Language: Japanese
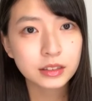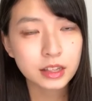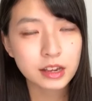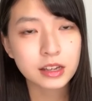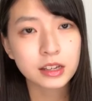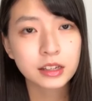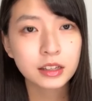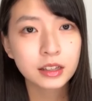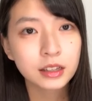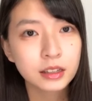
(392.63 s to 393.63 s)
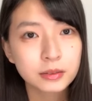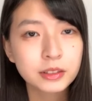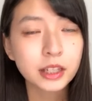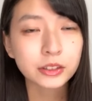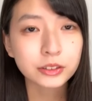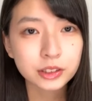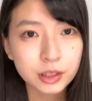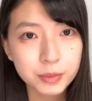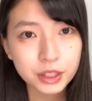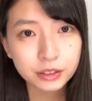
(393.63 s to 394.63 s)
ぜひチェックし
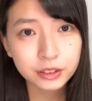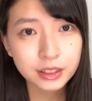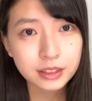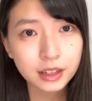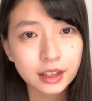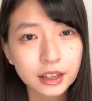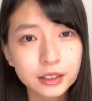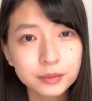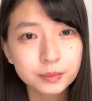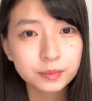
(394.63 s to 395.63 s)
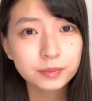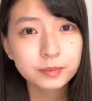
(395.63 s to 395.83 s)
てみてくださいうん